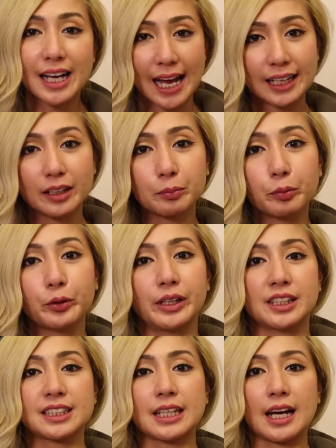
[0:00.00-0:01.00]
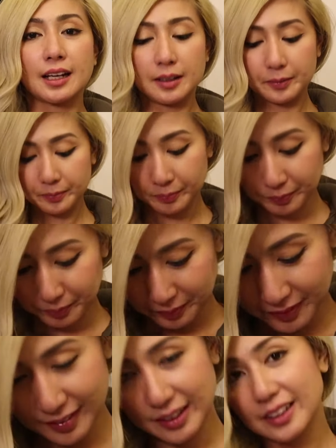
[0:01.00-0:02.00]
galing po yan sa
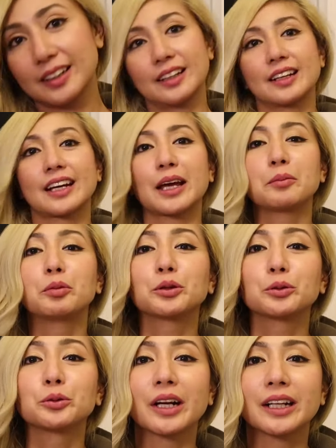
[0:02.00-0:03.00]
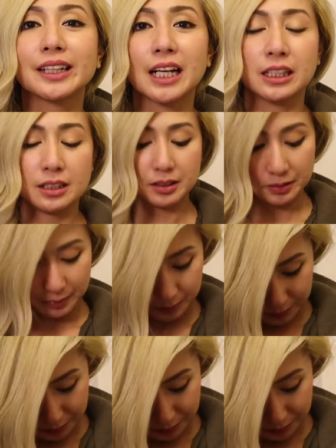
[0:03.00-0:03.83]
naibuturan ng